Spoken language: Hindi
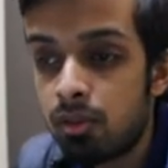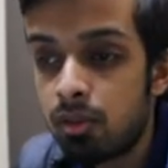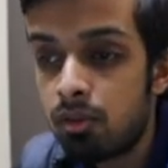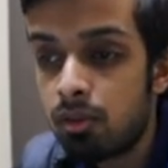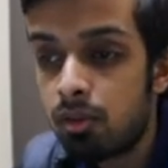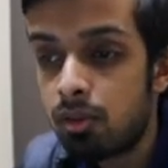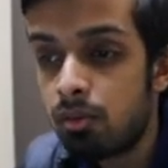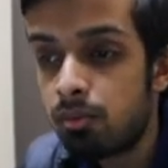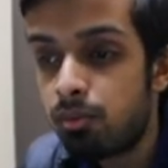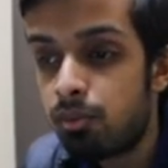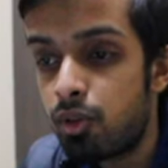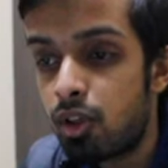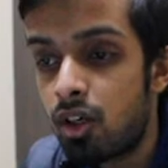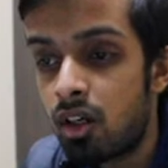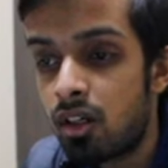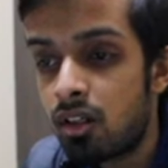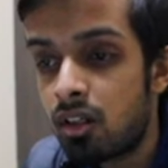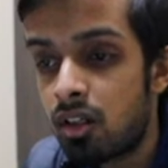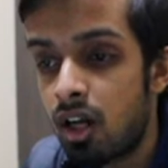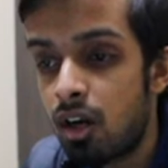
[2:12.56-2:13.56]

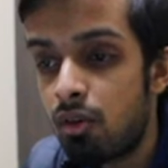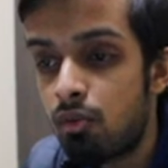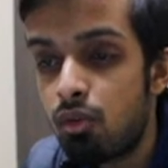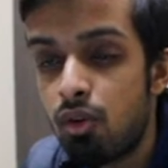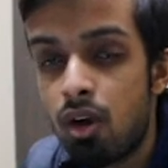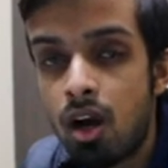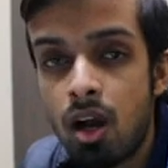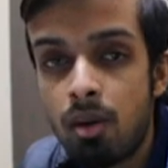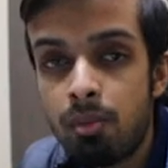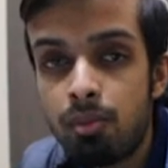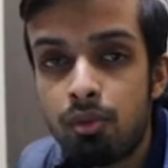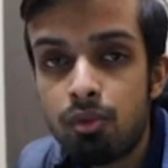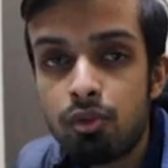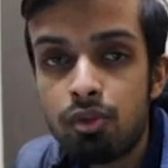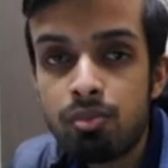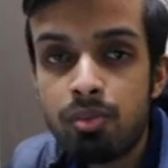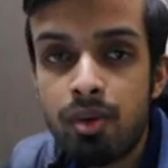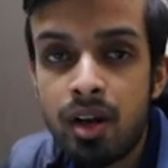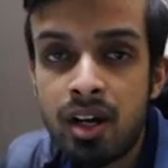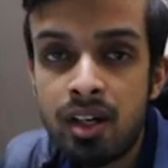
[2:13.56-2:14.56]
प्रोडक्ट का वो आप
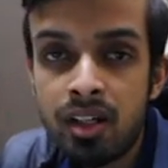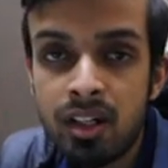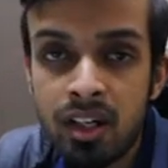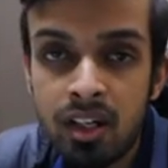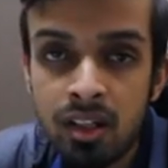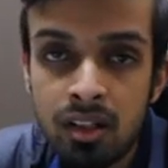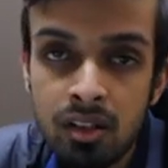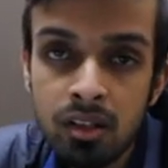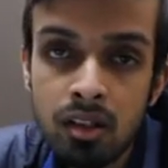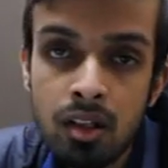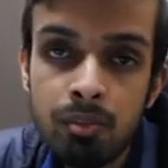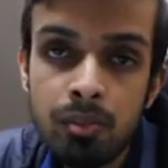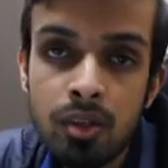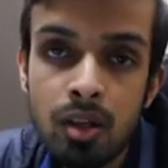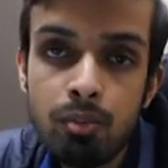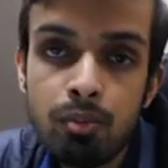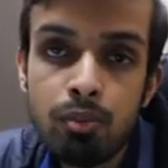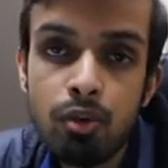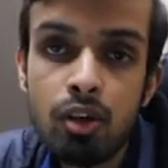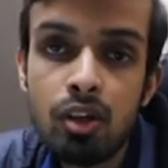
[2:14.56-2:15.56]
उस ब्रांड के अंडर
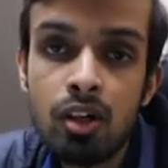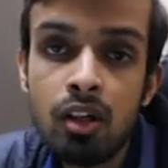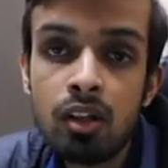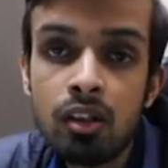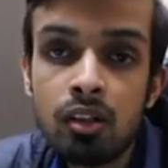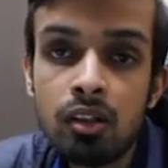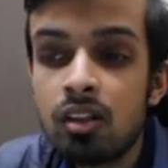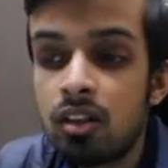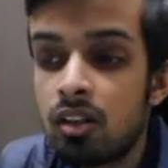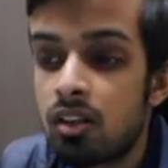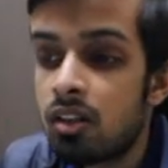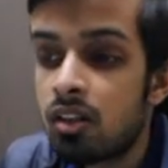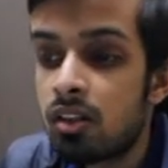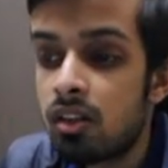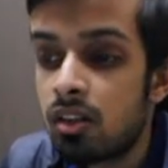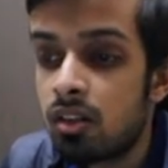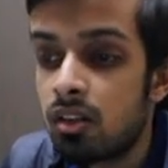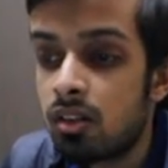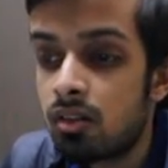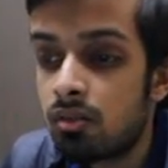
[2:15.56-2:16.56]
अपना
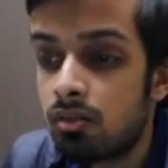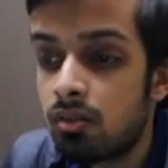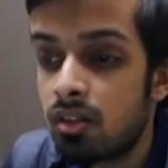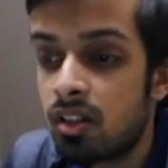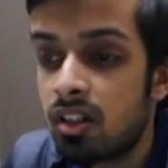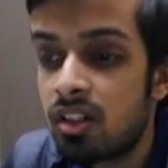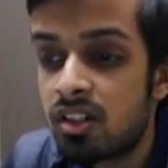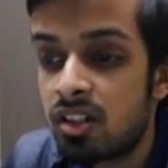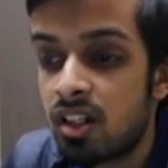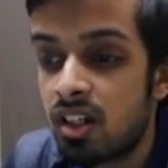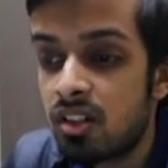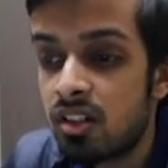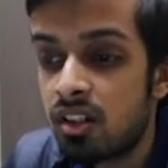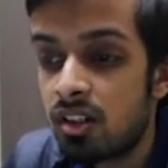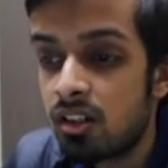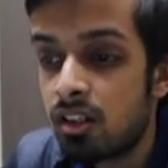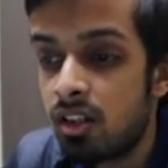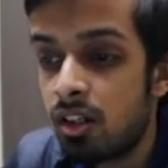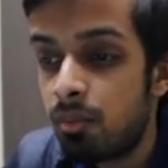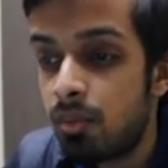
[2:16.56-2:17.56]
प्रोडक्ट लिस्ट कर
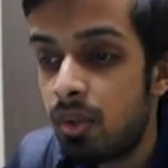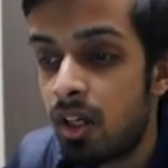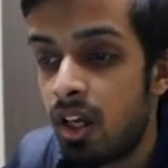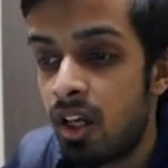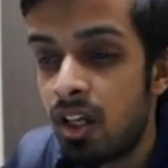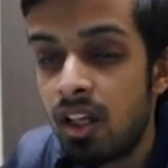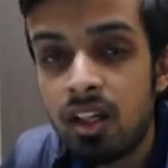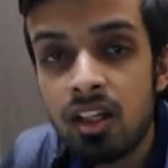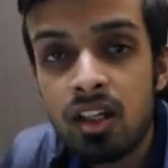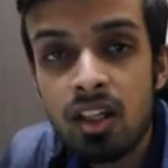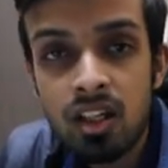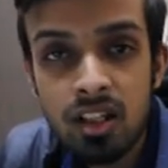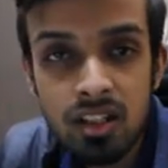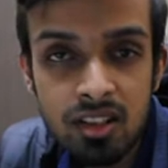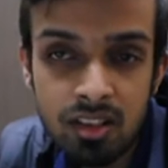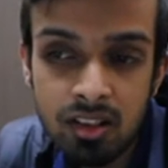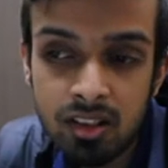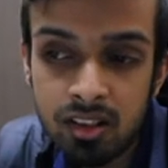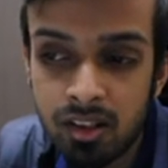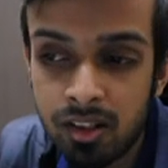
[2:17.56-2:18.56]
सकते भी हैं या नहीं कर
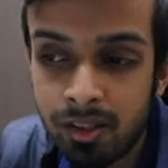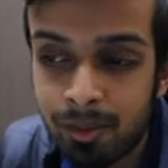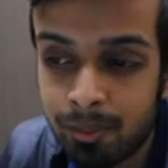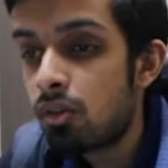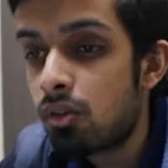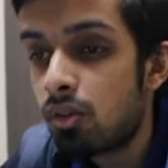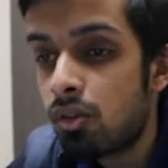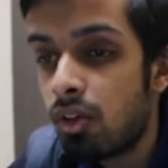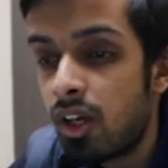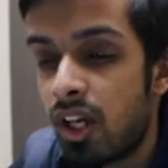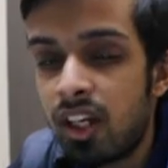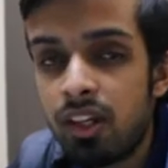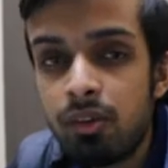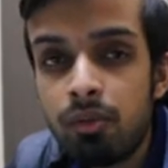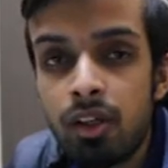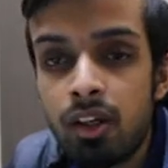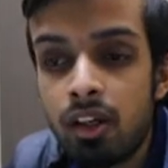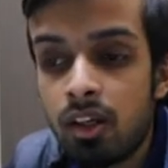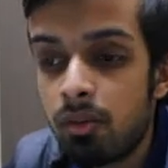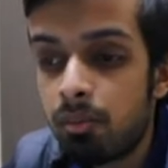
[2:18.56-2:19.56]
सकते हैं तो
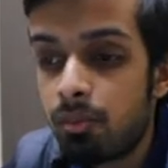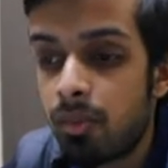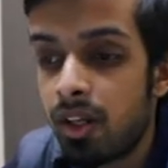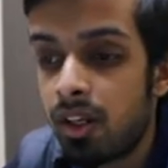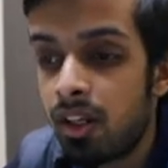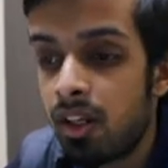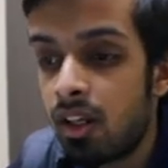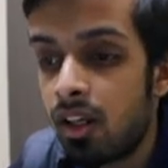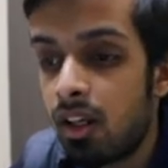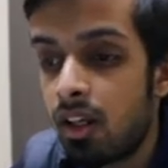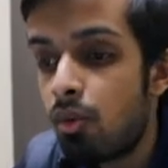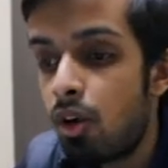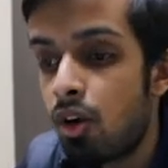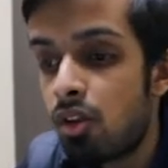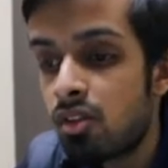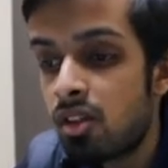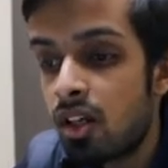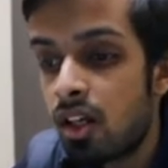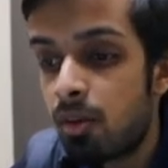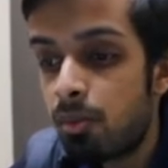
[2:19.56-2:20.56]
एनीवे anyway, मैंने
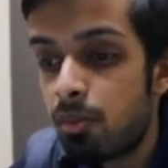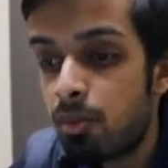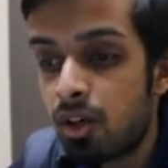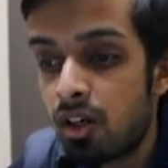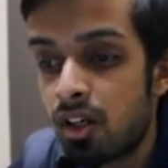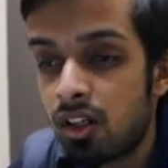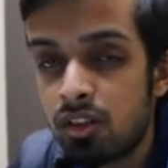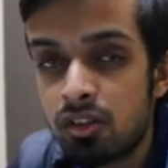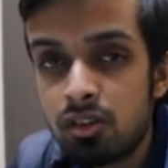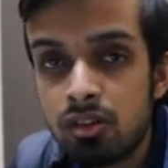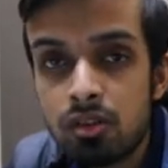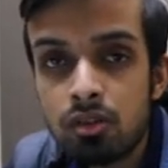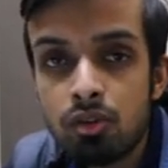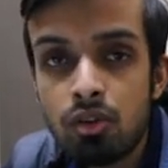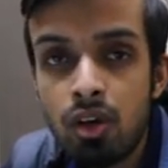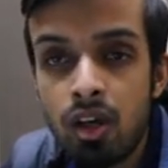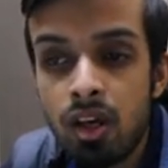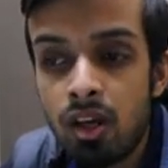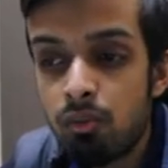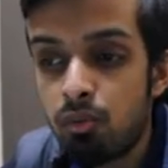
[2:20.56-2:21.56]
बहुत सारे प्रोडक्ट्स
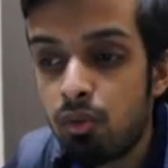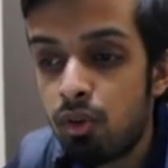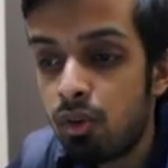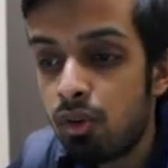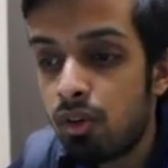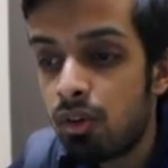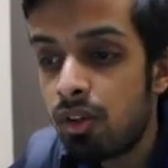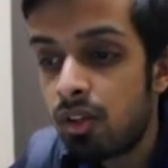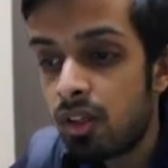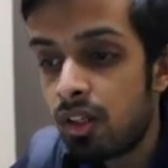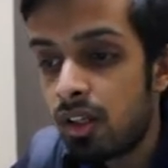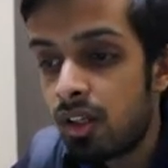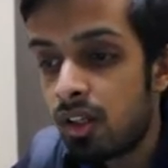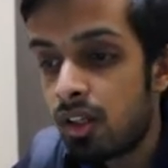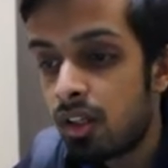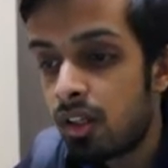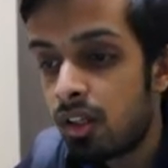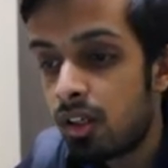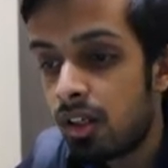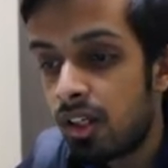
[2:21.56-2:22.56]
जो हैं वो
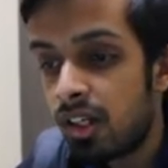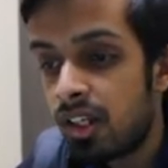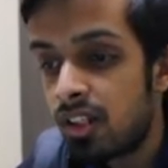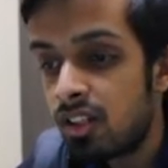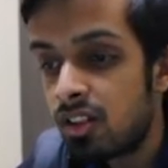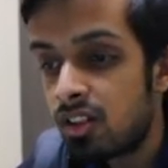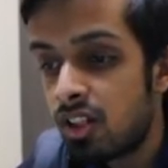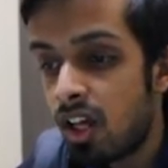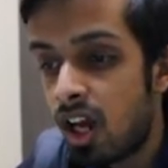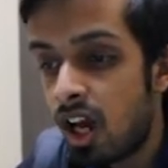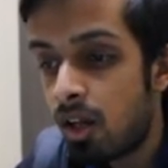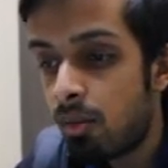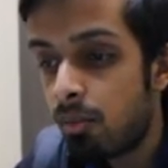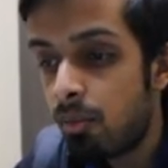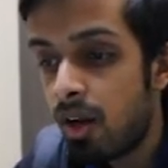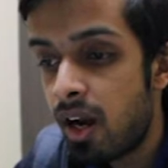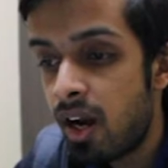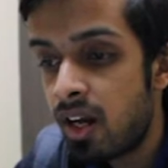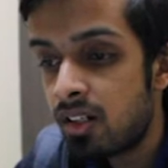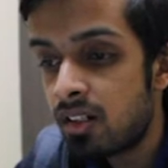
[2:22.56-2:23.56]
इन चार
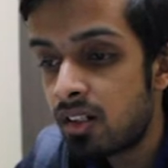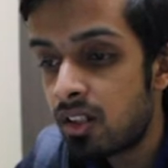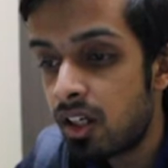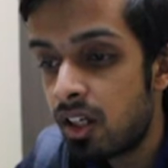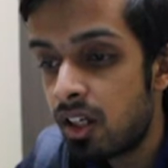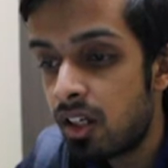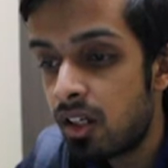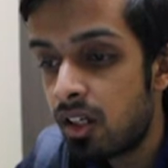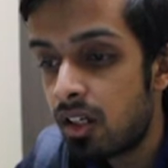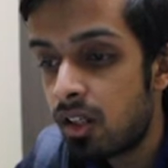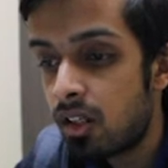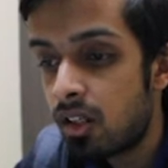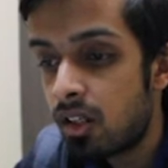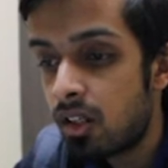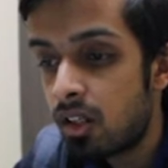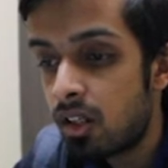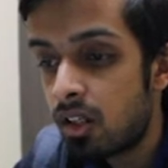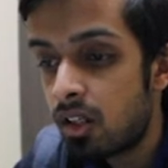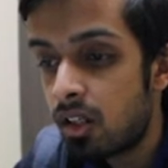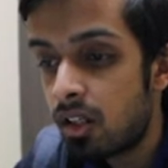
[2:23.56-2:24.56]
ब्रांड्स के
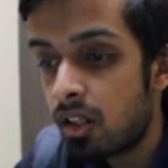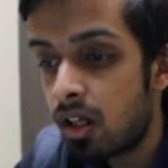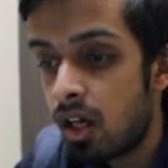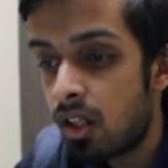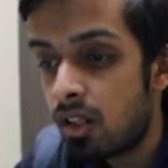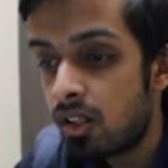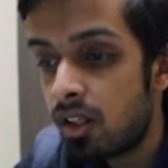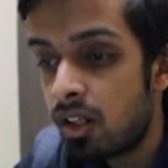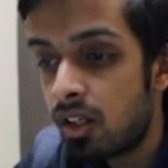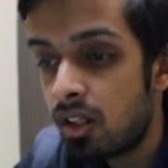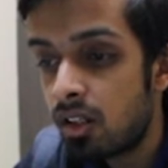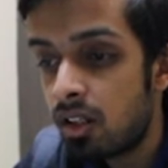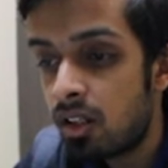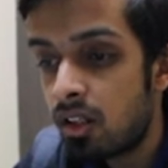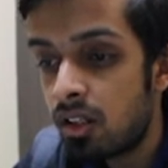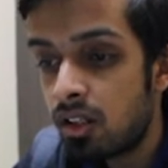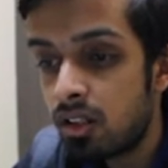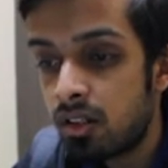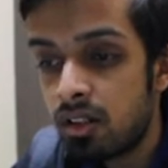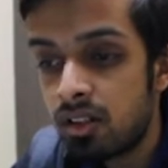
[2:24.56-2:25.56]
अंदर अंदर
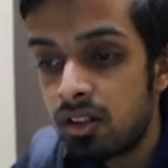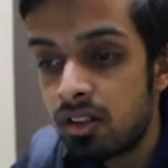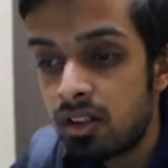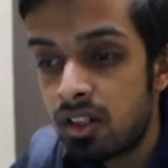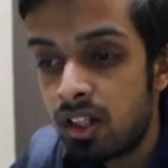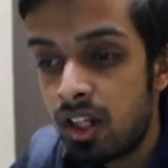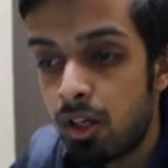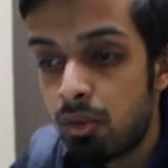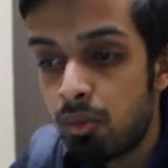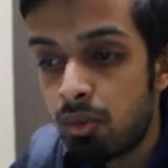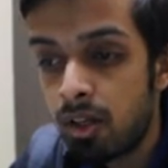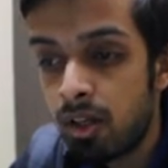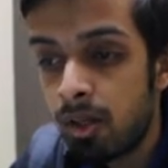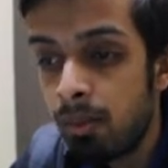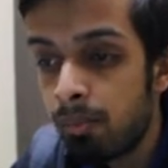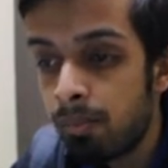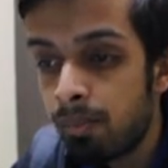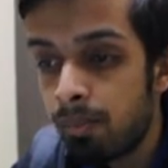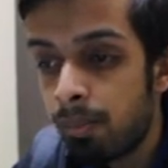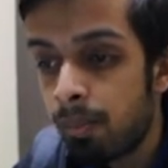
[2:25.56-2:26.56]
लिस्ट किए हुए हैं
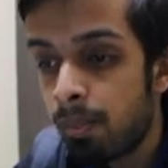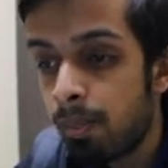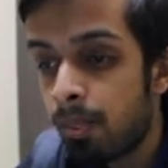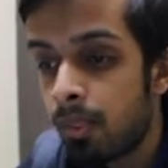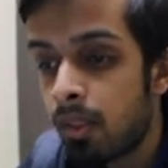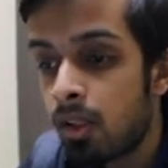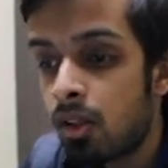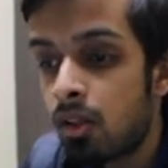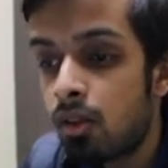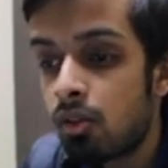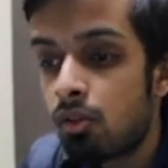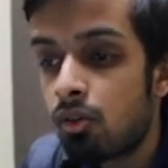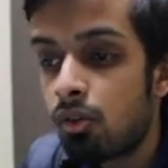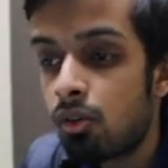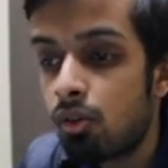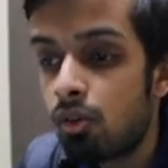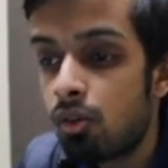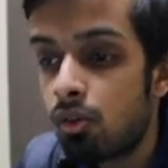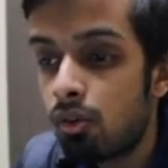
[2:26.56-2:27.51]
तो